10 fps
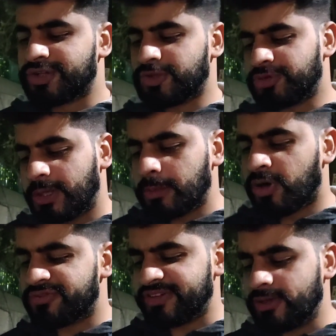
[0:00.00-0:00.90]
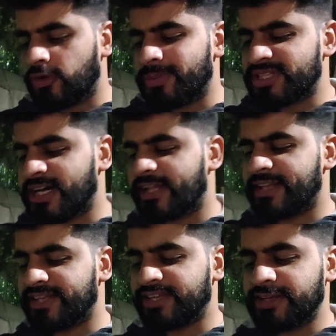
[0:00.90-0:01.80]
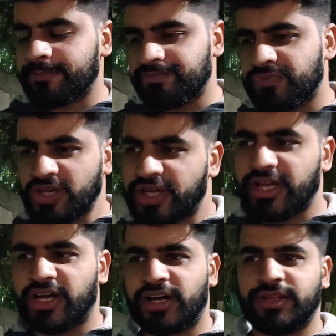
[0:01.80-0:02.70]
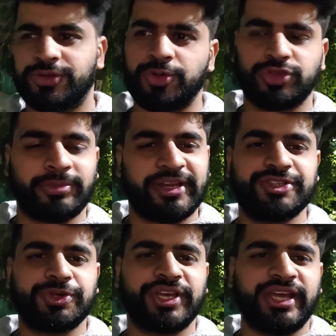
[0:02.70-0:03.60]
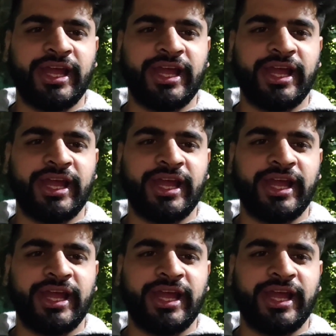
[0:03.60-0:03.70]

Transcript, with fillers: तो उन्हें भी बहुत फील वो बता रहे थे कि दो तो मरी चुके